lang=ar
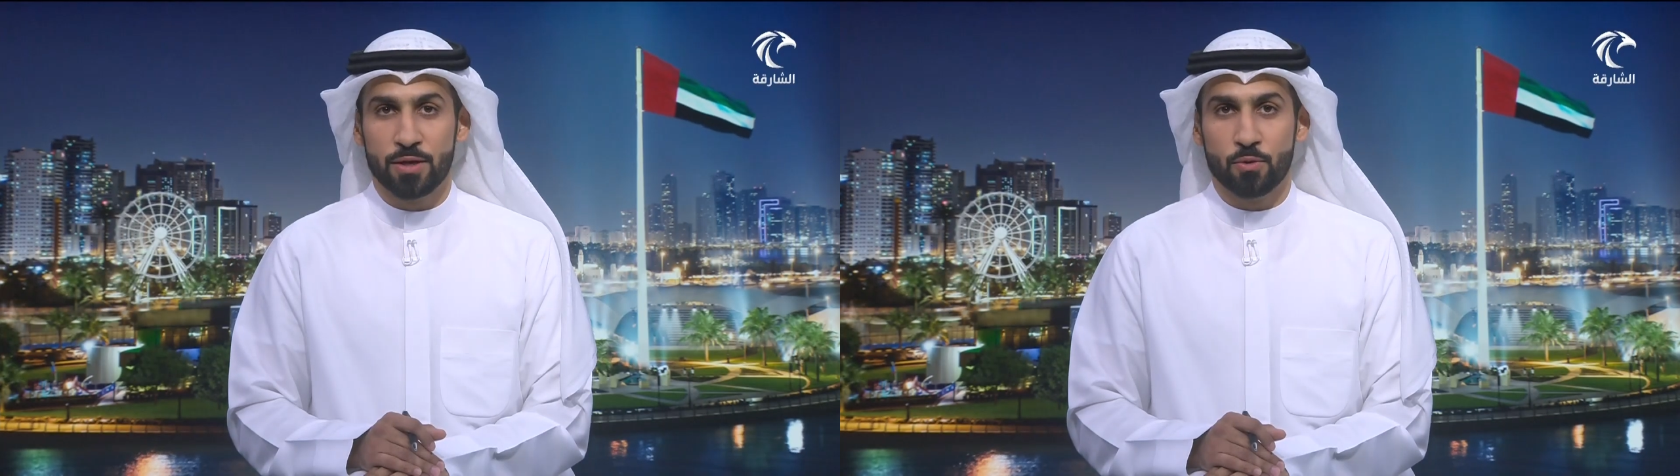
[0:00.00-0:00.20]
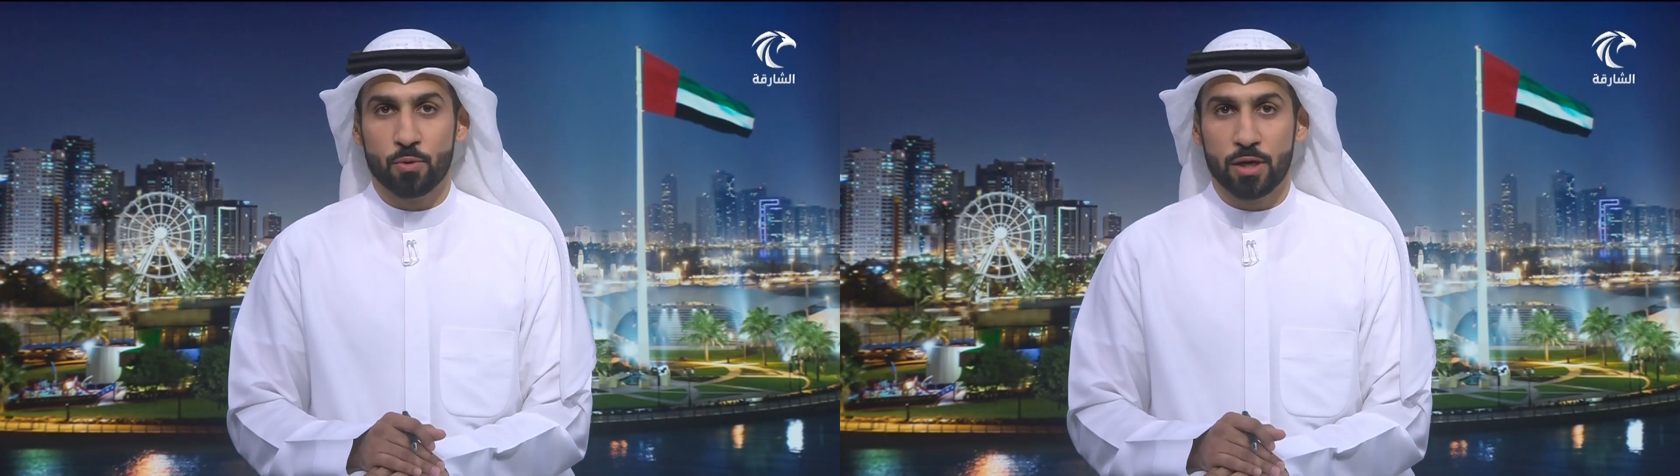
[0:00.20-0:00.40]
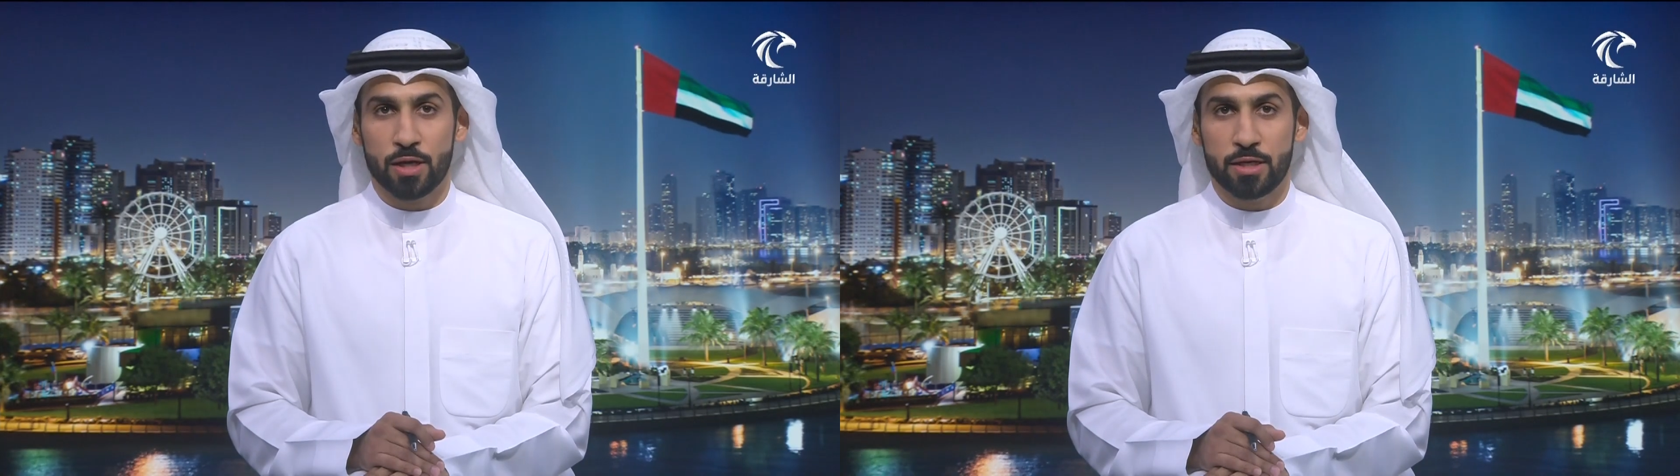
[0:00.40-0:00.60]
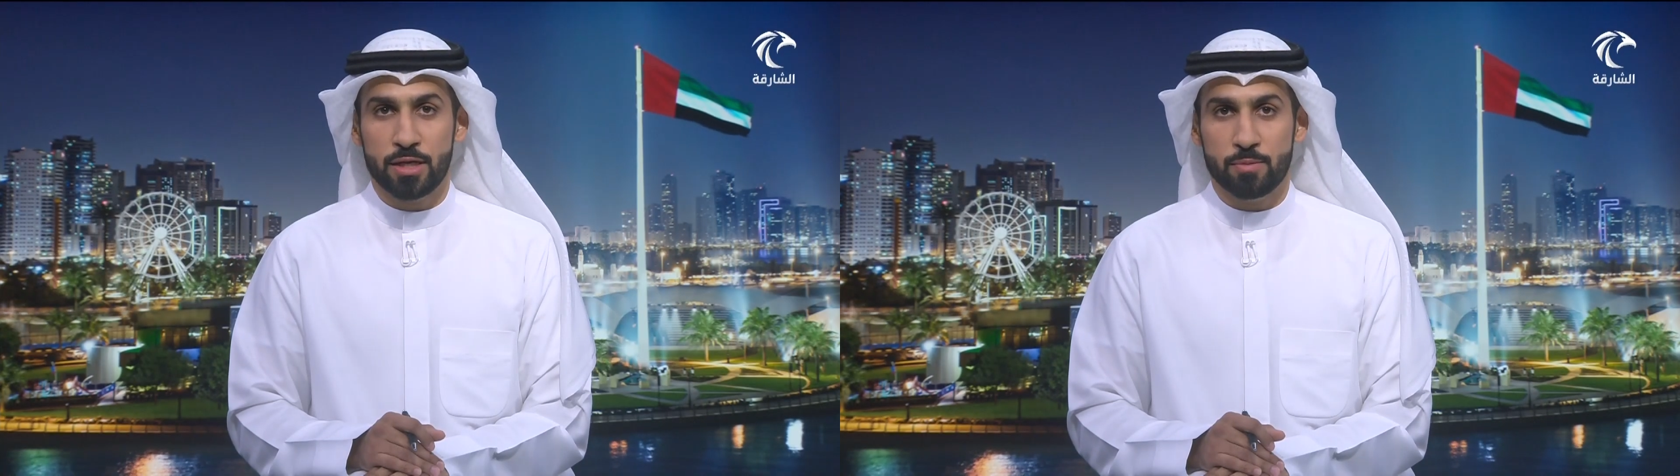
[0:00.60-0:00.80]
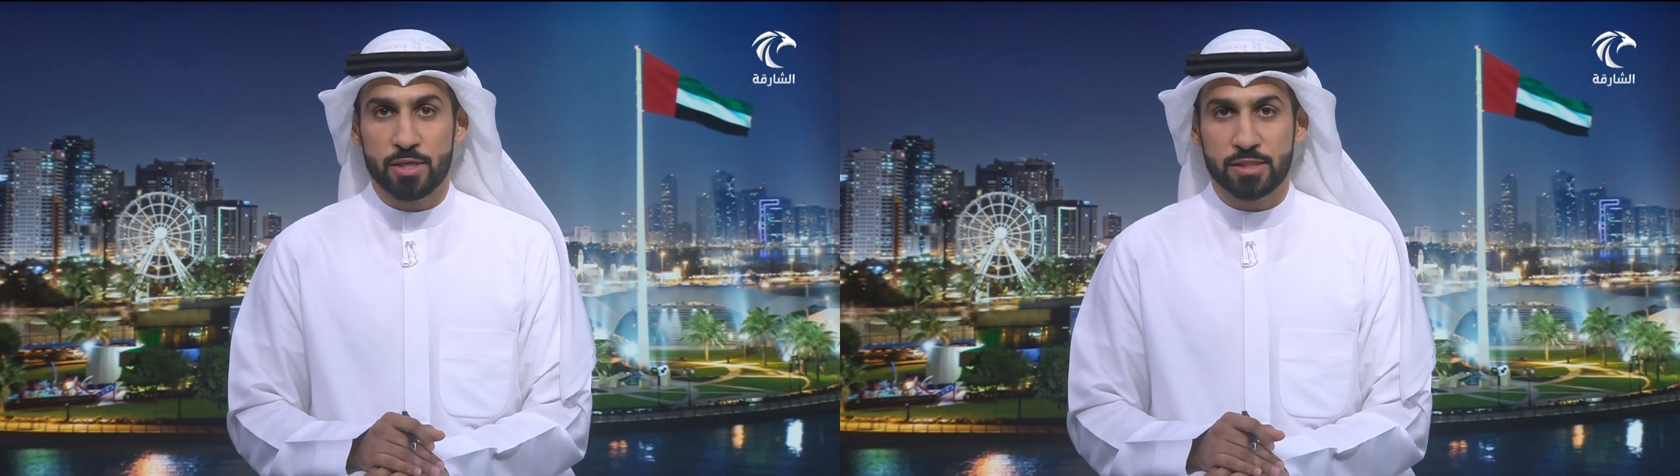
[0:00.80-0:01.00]

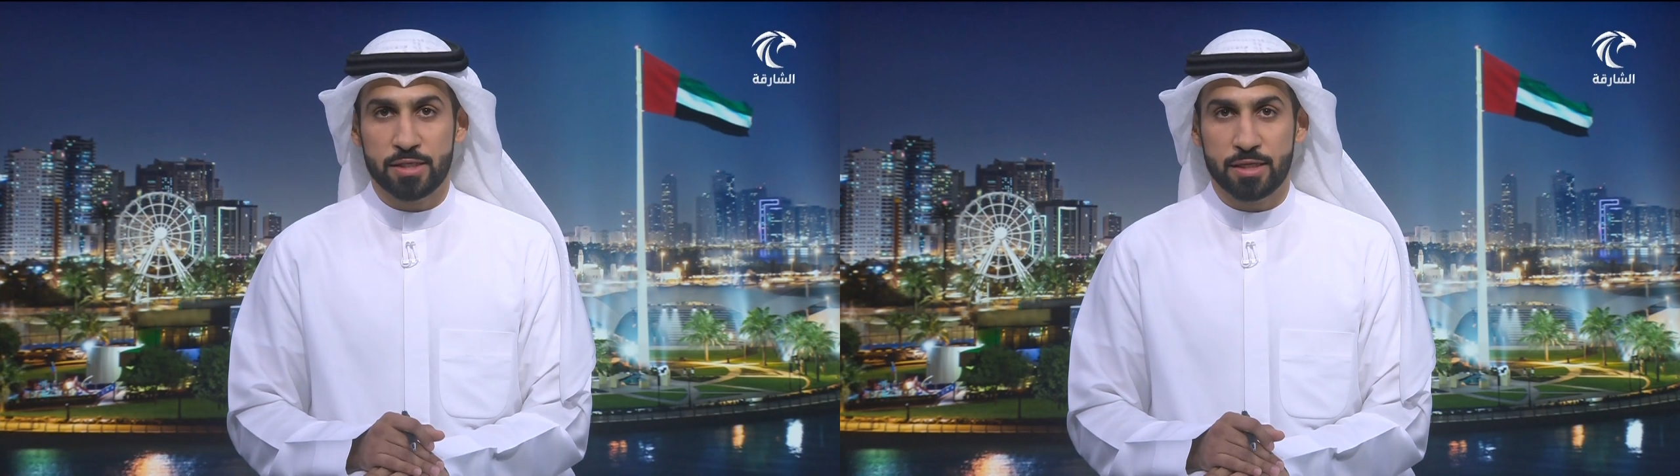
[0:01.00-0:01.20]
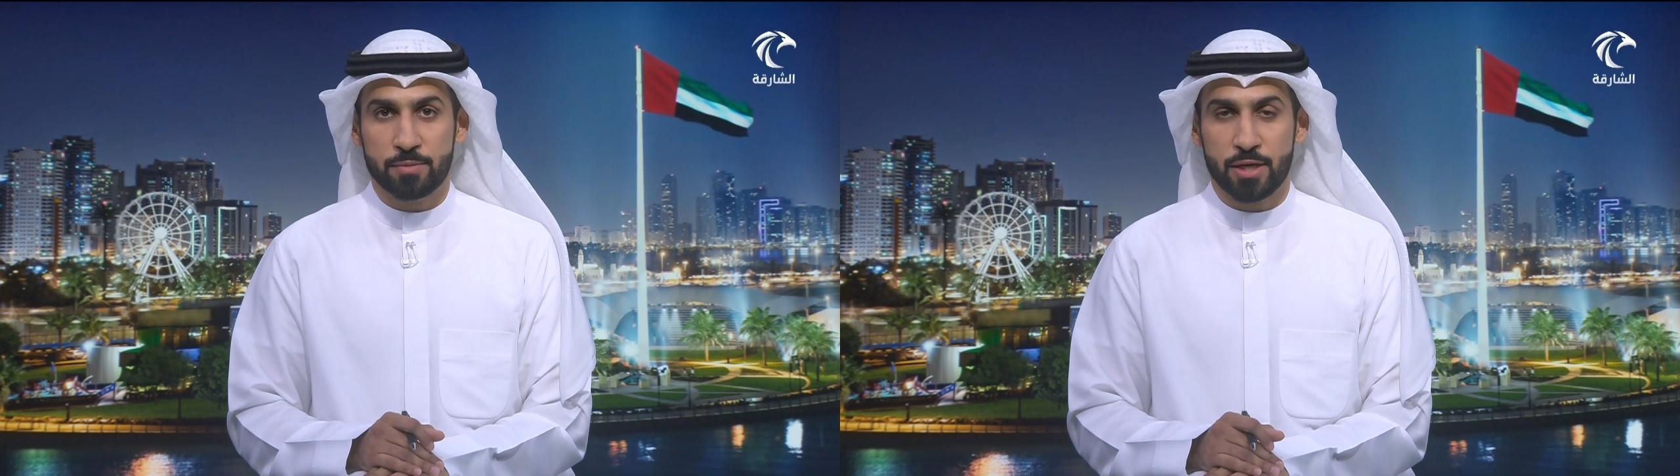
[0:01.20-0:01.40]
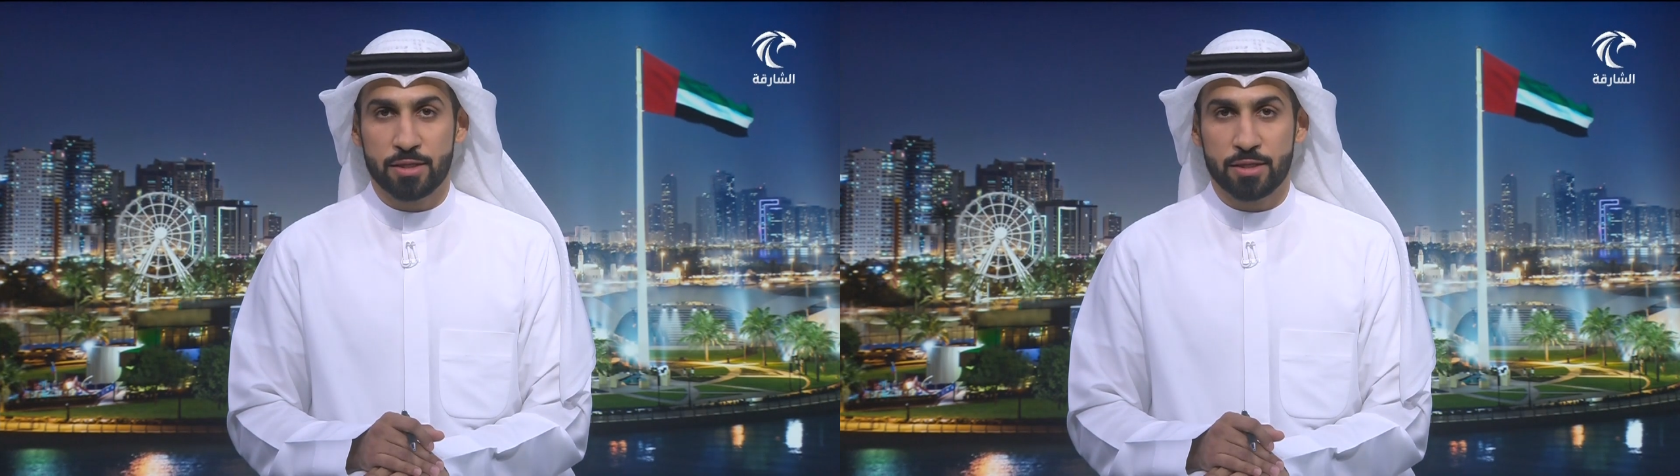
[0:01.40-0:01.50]
وللمزيد من